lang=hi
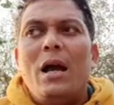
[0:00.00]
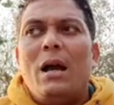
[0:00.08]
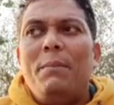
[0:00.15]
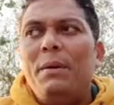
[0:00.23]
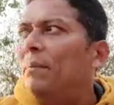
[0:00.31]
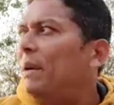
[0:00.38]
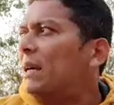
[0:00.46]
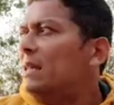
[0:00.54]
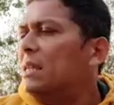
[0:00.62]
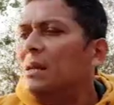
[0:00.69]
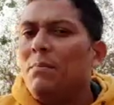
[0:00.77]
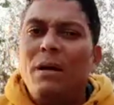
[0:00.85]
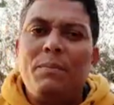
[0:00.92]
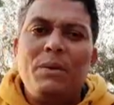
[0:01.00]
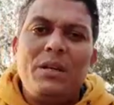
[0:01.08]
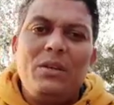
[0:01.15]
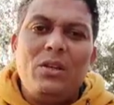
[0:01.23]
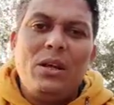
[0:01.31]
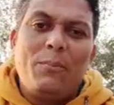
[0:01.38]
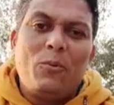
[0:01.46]
हमें मैक्सिमम
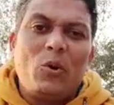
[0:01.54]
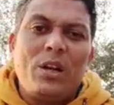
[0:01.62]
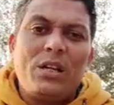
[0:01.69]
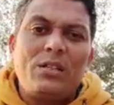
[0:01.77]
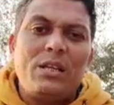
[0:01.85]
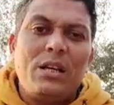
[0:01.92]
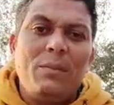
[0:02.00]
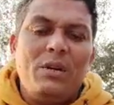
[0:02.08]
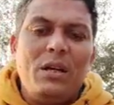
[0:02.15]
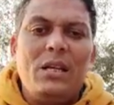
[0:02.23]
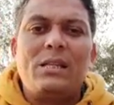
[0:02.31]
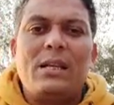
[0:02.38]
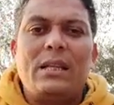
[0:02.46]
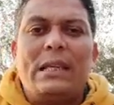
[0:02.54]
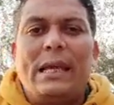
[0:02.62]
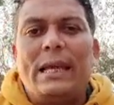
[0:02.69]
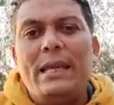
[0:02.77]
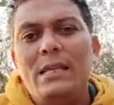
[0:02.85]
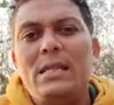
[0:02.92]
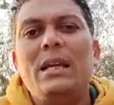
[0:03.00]
कितना प्रोडक्शन हम ले सकते
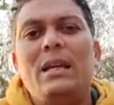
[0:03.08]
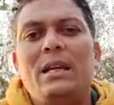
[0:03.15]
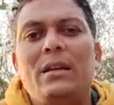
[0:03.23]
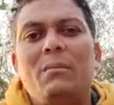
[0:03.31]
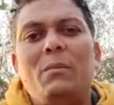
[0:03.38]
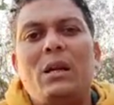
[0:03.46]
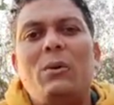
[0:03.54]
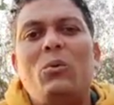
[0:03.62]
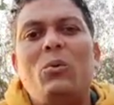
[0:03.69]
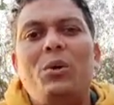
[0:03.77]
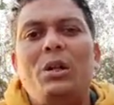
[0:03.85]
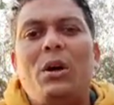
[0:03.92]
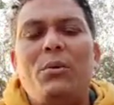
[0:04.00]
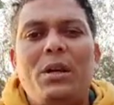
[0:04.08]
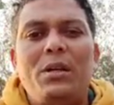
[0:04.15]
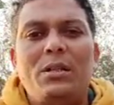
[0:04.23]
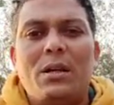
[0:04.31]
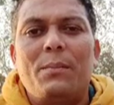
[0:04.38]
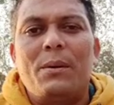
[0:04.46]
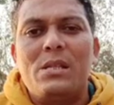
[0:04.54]
इजीली मतलब विदाउट
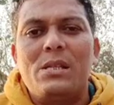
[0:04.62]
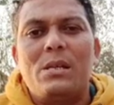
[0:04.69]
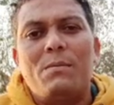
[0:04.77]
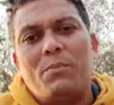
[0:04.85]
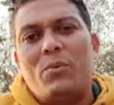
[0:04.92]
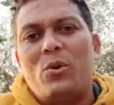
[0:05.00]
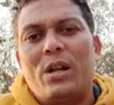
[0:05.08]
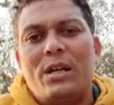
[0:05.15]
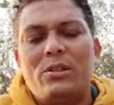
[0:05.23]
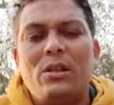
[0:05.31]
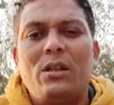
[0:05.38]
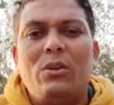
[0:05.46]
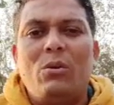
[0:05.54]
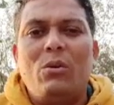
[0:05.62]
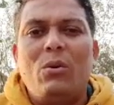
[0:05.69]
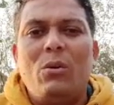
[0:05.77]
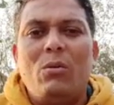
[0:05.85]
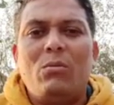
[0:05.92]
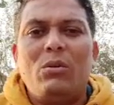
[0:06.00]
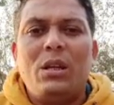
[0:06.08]
डिस्टर्बेंस प्रोडक्शन तो
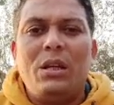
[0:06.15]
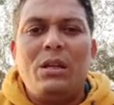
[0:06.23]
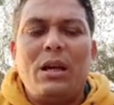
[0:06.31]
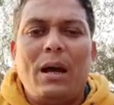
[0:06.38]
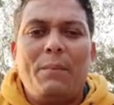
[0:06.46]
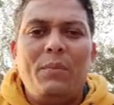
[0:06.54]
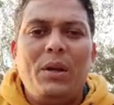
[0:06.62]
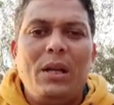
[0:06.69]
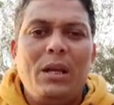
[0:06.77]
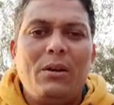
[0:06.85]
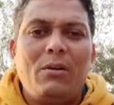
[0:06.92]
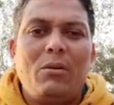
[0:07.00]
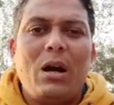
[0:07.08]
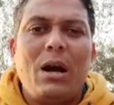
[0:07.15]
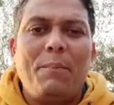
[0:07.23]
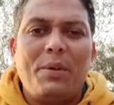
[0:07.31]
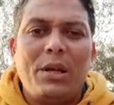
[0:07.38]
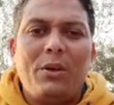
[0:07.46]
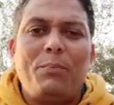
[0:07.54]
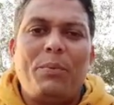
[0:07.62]
तेरी आपने
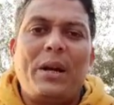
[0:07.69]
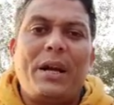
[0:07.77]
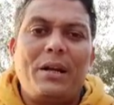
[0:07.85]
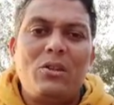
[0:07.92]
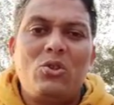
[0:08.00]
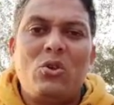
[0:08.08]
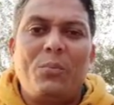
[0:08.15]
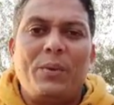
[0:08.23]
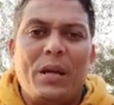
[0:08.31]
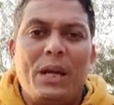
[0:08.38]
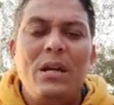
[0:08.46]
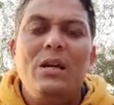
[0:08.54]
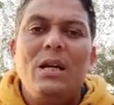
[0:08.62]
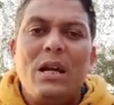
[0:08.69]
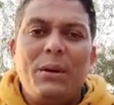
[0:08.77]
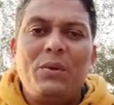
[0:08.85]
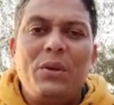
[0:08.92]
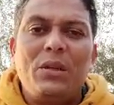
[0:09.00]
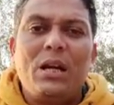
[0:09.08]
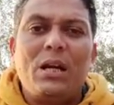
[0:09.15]
आपके प्रैक्टिस के ऊपर है
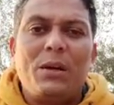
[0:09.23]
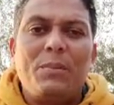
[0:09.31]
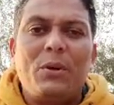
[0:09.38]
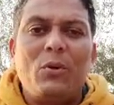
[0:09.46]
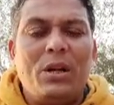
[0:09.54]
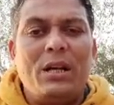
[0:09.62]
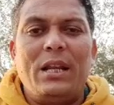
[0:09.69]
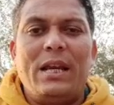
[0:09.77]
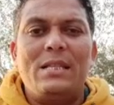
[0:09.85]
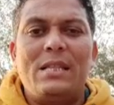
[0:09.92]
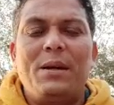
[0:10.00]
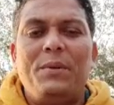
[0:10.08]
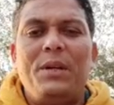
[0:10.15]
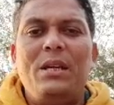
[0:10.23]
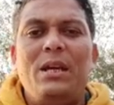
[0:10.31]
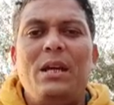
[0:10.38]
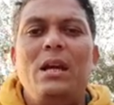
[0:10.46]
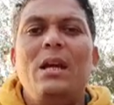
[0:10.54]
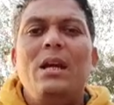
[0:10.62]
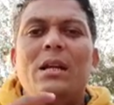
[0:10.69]
आप कितना कर पाओगे लेकिन ऐसा भी नहीं
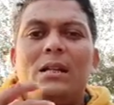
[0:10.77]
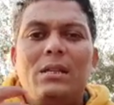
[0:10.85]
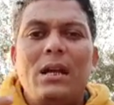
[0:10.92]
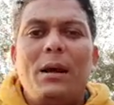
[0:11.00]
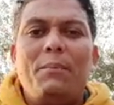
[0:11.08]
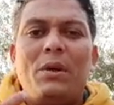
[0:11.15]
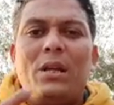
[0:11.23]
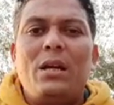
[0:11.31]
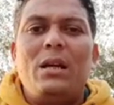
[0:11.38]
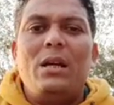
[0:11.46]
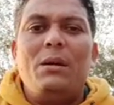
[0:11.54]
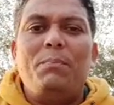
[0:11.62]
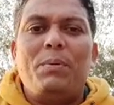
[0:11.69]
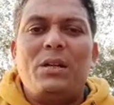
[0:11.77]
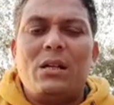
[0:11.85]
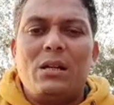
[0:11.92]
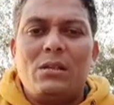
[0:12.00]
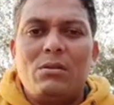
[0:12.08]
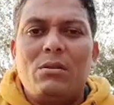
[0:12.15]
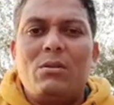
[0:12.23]
है जहाँ पर
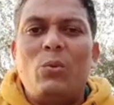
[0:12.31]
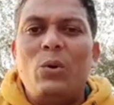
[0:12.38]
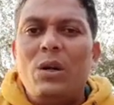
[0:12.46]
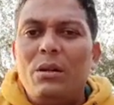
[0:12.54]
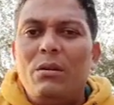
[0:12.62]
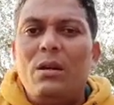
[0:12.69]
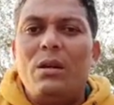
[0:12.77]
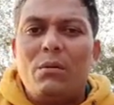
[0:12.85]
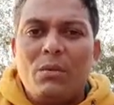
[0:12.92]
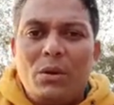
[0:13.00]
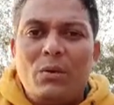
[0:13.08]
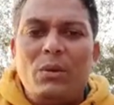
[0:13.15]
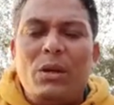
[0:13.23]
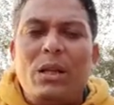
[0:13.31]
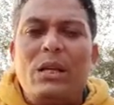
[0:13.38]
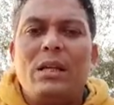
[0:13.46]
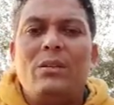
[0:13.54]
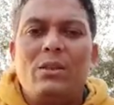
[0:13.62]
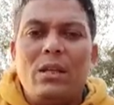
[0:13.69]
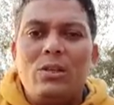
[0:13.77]
पचास क्विंटल
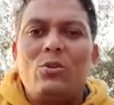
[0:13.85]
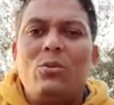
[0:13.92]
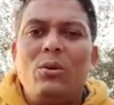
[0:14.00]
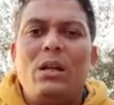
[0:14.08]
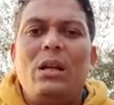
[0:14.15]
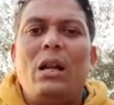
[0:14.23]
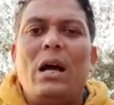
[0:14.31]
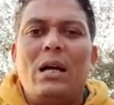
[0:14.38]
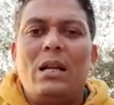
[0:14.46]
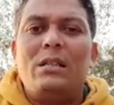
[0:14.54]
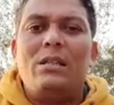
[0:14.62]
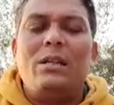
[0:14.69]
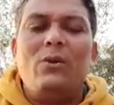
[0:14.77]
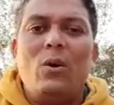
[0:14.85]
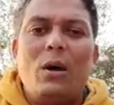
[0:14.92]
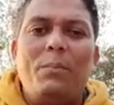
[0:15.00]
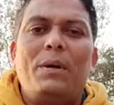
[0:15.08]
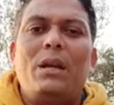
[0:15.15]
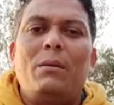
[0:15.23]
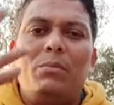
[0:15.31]
या तीस क्विंटल आना चाहिए वहाँ
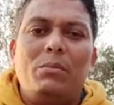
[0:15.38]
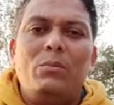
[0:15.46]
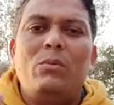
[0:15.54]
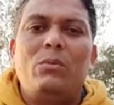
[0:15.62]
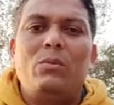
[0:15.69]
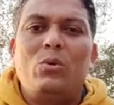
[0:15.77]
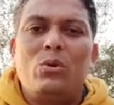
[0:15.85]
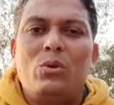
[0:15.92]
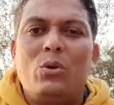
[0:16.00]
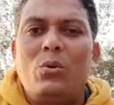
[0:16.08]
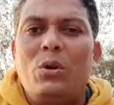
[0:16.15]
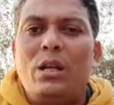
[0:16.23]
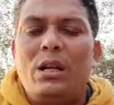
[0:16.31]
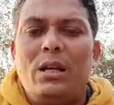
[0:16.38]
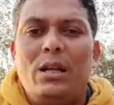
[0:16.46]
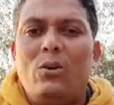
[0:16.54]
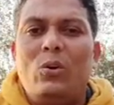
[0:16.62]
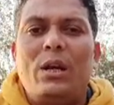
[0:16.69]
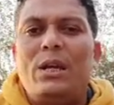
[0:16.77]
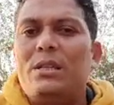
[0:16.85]
पर आप दो सौ क्विंटल ले
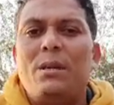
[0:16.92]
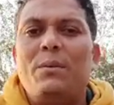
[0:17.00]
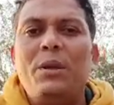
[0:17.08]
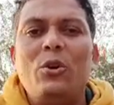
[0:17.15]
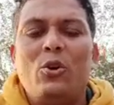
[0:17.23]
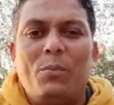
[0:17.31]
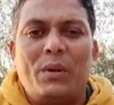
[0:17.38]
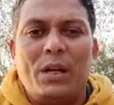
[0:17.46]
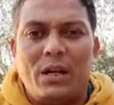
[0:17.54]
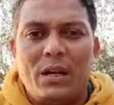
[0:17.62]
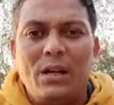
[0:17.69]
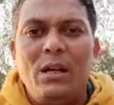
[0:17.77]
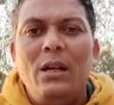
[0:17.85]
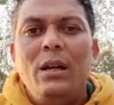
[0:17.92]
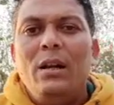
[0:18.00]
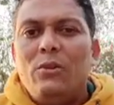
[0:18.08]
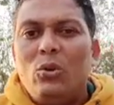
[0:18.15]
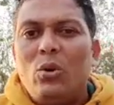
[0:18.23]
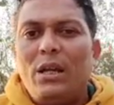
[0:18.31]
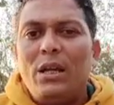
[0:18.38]
लोगे ऐसा भी नहीं हो पाएगा
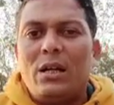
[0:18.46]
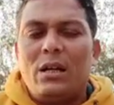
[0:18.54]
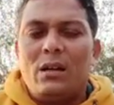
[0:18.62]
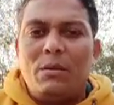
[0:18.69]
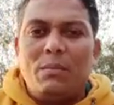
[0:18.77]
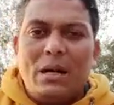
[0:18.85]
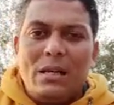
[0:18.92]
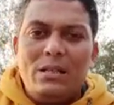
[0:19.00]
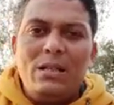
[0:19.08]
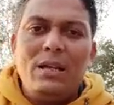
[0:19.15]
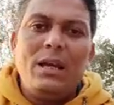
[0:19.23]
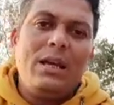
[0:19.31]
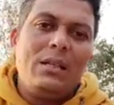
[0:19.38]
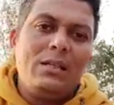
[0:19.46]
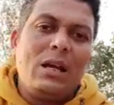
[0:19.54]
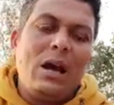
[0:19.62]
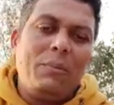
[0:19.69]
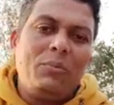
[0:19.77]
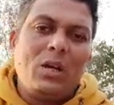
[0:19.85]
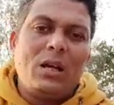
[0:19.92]
तो एक मार्जिन है
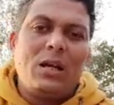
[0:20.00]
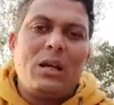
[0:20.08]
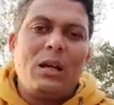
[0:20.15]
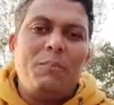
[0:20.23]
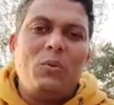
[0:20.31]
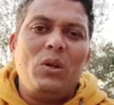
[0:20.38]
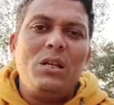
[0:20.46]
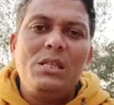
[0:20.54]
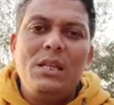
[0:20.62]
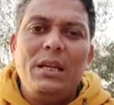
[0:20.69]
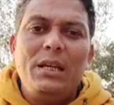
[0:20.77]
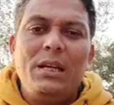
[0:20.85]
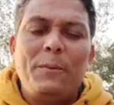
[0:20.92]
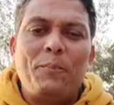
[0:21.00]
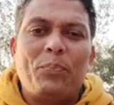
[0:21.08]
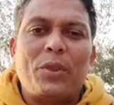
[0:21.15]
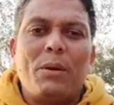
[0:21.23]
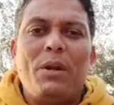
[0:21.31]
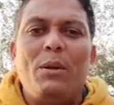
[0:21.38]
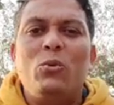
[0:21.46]
जहाँ तक आप इजीली
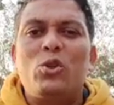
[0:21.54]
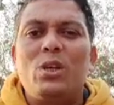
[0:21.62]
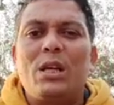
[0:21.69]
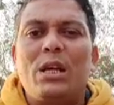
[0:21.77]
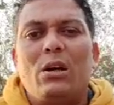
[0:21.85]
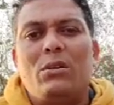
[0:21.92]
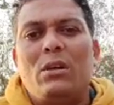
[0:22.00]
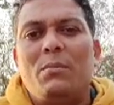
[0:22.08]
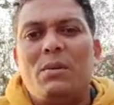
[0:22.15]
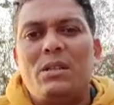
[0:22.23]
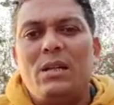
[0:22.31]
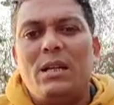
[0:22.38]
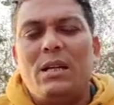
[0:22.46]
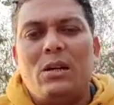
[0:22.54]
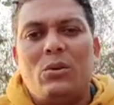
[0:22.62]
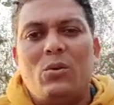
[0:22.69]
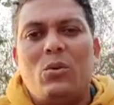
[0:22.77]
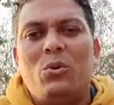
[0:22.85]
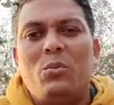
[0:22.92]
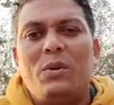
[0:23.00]
मतलब उससे क्या होता है मछली का
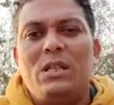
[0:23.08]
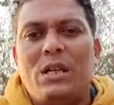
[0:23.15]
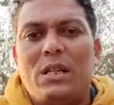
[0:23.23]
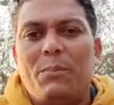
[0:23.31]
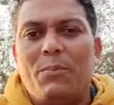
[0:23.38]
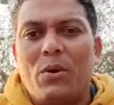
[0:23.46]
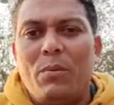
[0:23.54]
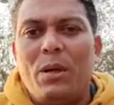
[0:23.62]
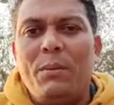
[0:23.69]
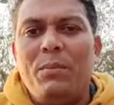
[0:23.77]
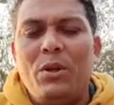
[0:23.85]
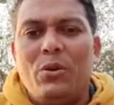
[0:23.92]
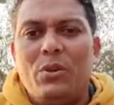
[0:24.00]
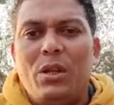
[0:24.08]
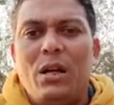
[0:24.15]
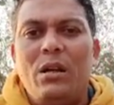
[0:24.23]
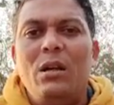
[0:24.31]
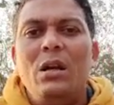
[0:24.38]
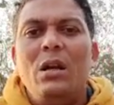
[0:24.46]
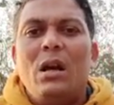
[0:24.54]
ग्रोथ में ज़्यादा प्रॉब्लम नहीं
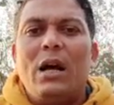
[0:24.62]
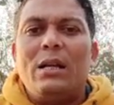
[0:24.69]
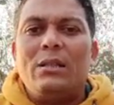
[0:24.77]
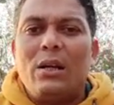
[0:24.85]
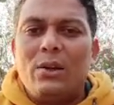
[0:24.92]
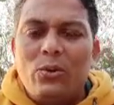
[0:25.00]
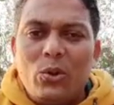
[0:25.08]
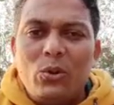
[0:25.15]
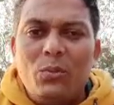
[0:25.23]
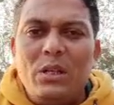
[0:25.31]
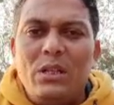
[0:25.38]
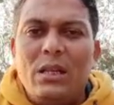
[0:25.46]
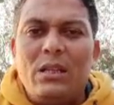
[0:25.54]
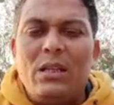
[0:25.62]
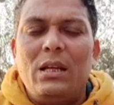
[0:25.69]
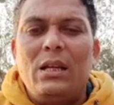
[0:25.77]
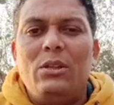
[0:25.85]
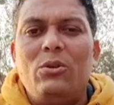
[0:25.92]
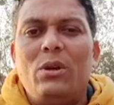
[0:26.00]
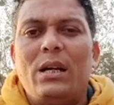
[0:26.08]
होता अच्छा ग्रोथ मिल जाता है
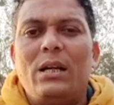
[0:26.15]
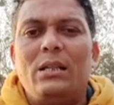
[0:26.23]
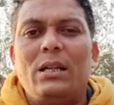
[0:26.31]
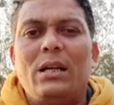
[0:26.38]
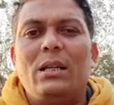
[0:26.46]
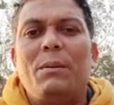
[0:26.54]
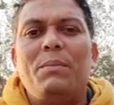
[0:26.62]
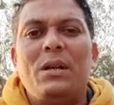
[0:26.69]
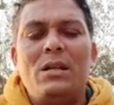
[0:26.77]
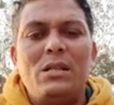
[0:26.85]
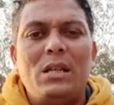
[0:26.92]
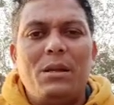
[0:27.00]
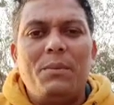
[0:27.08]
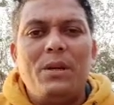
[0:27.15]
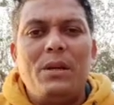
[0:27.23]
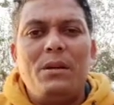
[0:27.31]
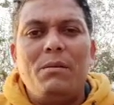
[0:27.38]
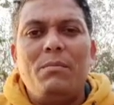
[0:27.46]
नहीं तो अगर ज़्यादा आप डेंसिटी भी